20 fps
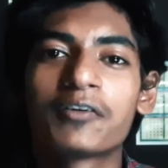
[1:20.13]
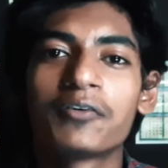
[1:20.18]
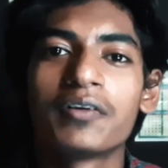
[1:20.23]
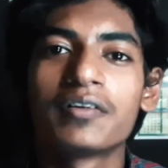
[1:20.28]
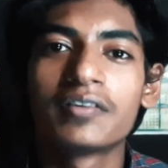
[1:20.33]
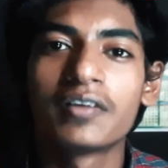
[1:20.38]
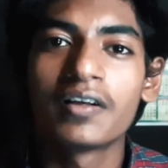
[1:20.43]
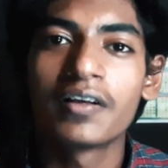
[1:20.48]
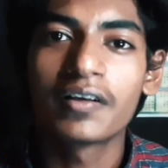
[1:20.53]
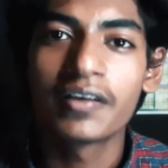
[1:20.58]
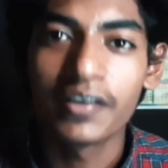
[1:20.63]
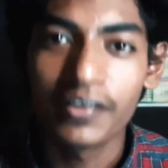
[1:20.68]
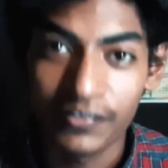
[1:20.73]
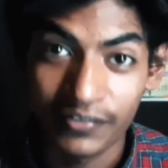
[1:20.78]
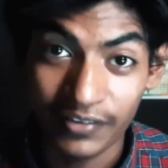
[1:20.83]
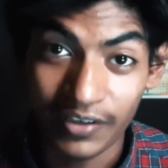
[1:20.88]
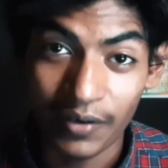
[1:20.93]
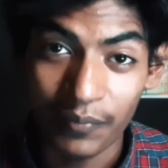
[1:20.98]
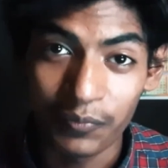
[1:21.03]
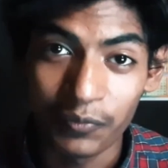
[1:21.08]
बैक टू माई चैनल
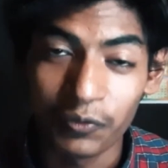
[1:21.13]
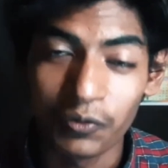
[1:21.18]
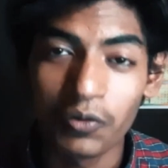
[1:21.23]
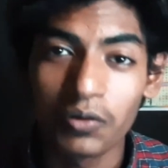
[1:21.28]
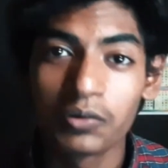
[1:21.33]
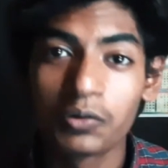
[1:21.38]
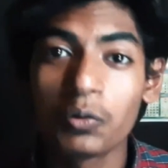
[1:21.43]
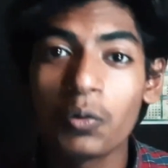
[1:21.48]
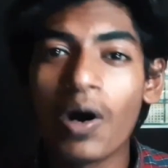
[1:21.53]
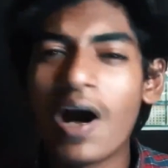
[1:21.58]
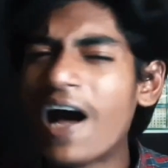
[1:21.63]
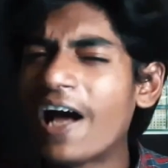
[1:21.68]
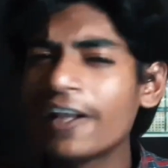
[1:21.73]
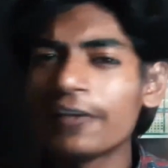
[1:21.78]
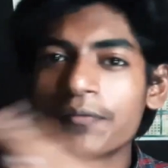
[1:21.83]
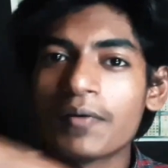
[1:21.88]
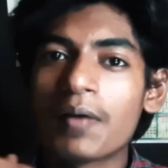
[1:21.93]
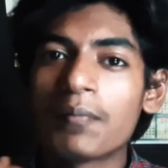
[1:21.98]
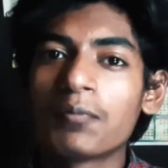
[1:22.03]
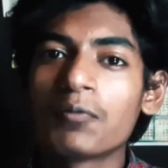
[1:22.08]
के स्क्रैप बुक तो
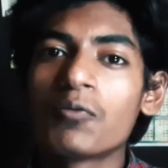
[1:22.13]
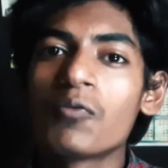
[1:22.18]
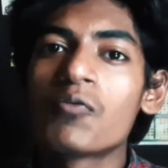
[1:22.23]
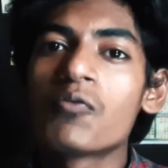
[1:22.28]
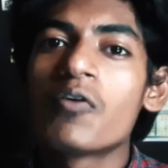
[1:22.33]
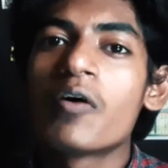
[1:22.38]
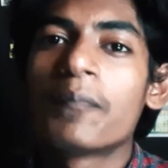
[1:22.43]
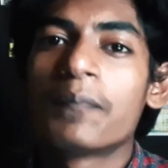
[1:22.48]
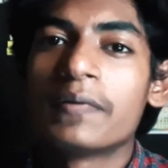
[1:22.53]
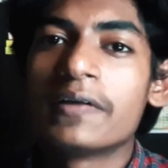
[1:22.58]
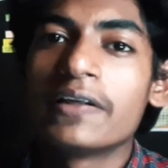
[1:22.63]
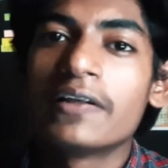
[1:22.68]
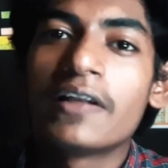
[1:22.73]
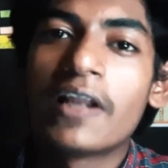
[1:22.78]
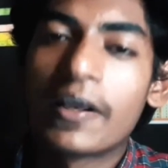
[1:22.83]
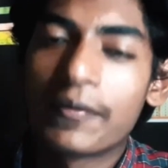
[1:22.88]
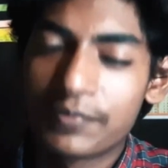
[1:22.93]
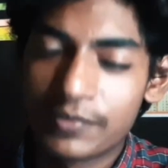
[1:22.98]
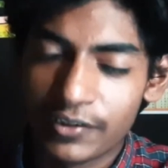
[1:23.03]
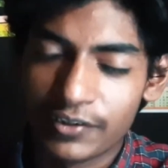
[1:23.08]
आज मैं आप लोगों को
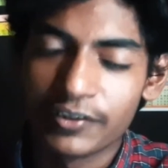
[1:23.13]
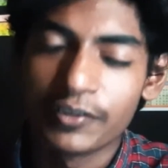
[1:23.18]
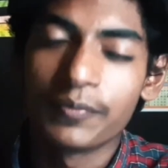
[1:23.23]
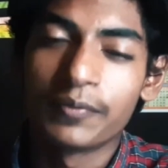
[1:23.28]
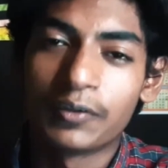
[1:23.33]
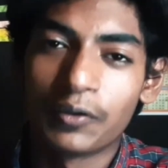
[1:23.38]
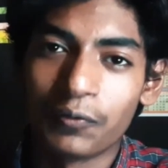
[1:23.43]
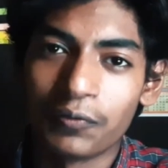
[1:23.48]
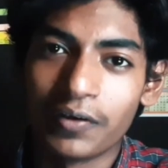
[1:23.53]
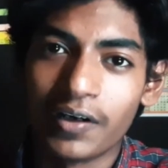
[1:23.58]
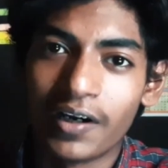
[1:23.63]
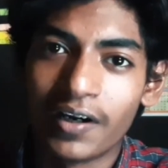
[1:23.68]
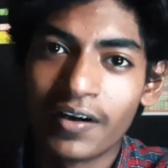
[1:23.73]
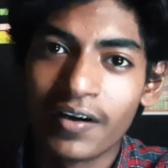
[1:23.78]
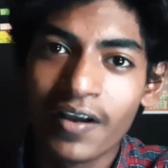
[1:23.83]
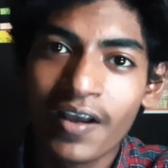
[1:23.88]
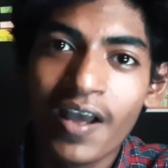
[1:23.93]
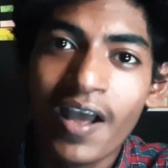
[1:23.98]
अपनी लाइफ जर्नी बताऊंगा